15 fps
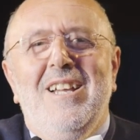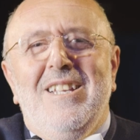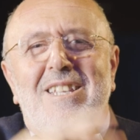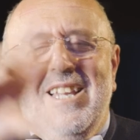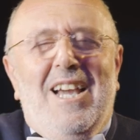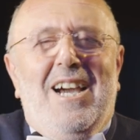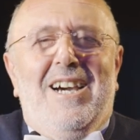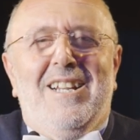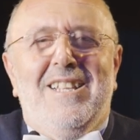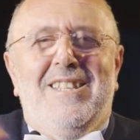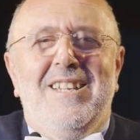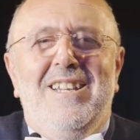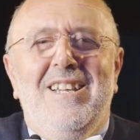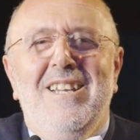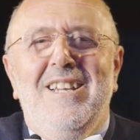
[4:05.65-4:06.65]
di
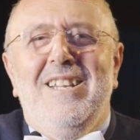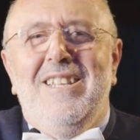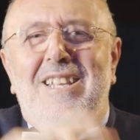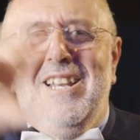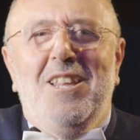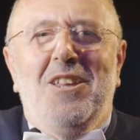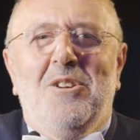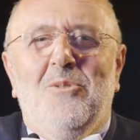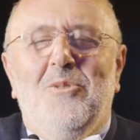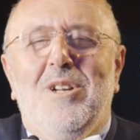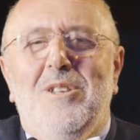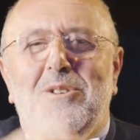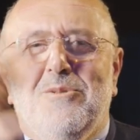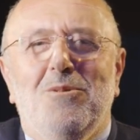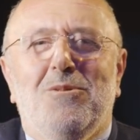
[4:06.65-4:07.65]
arte, di lingua lingua,
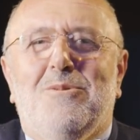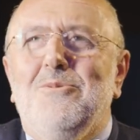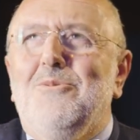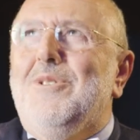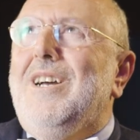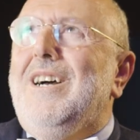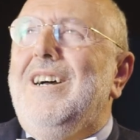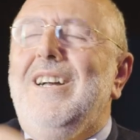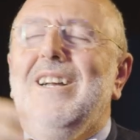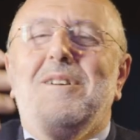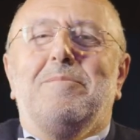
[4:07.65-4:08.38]
di cultura,